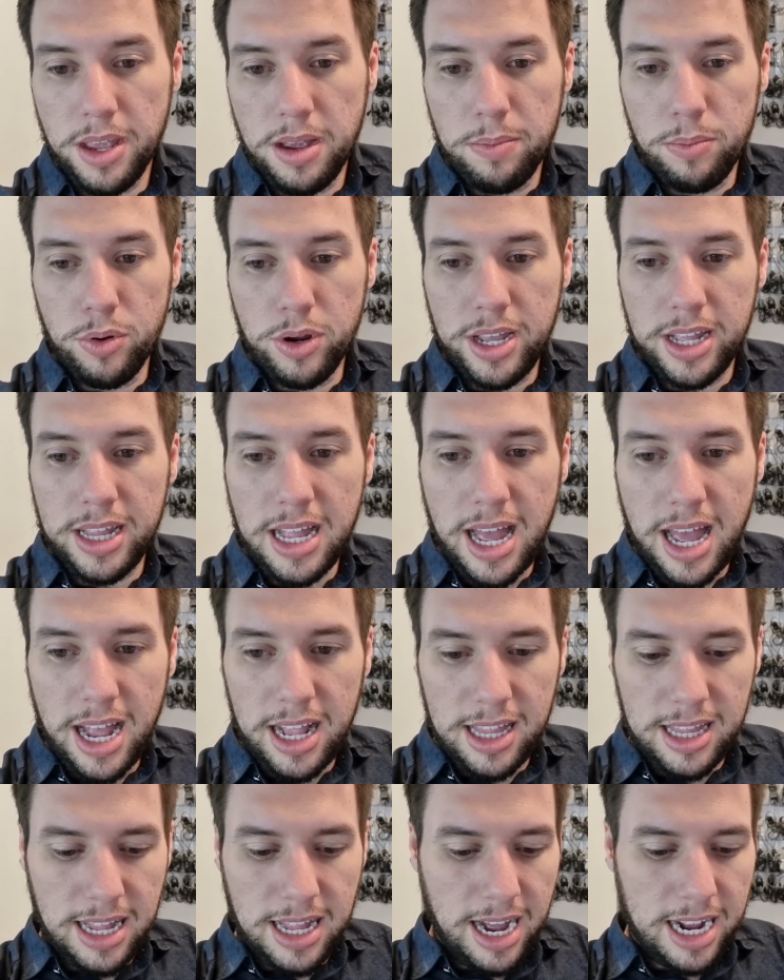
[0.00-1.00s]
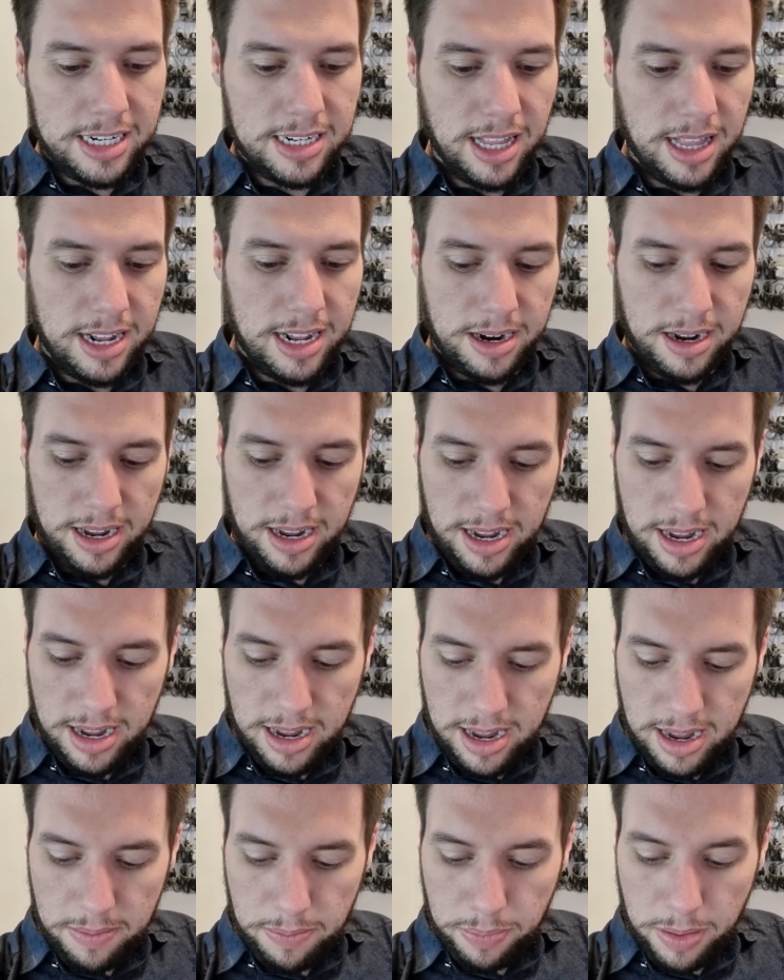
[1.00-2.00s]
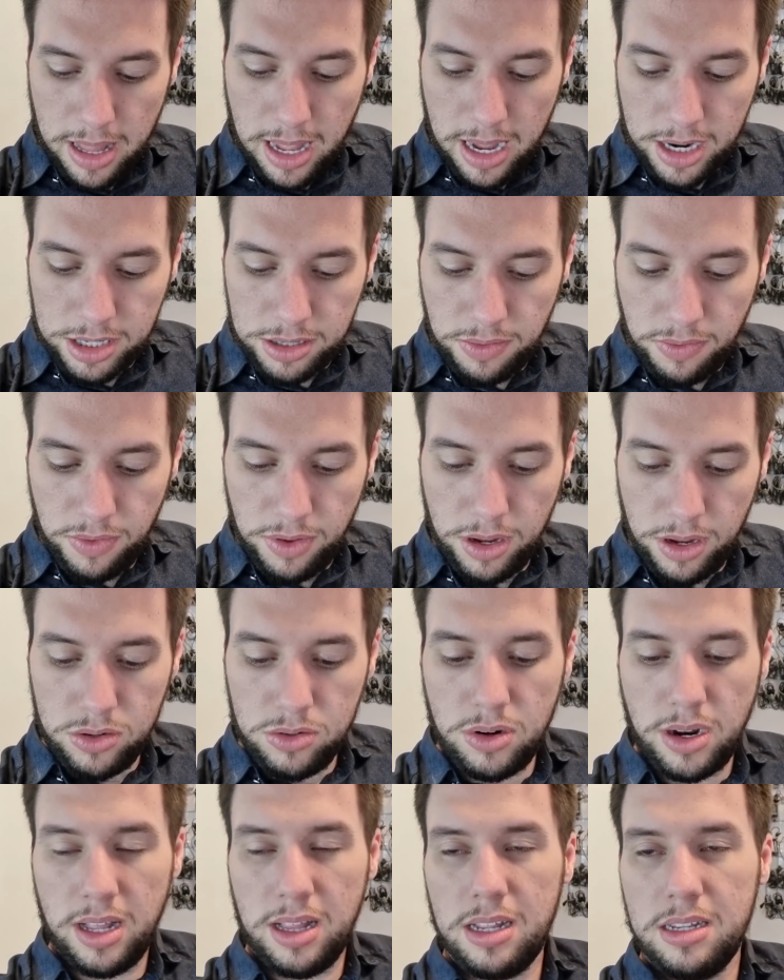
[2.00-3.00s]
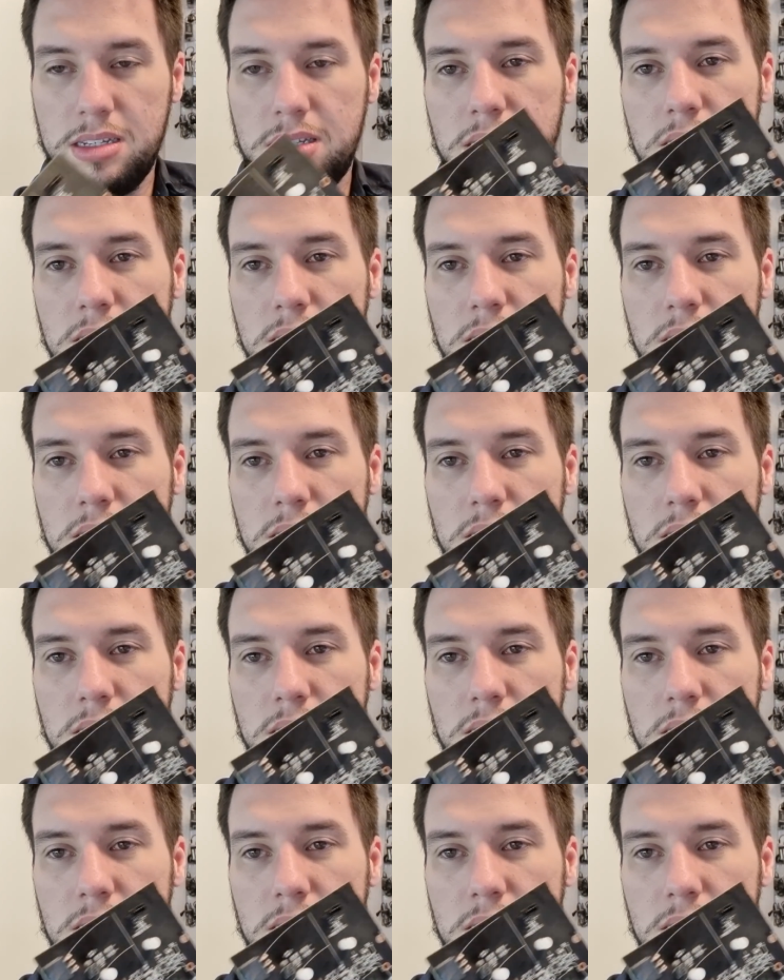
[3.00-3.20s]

Porque na realidade, galera, a placa de vídeo, ela,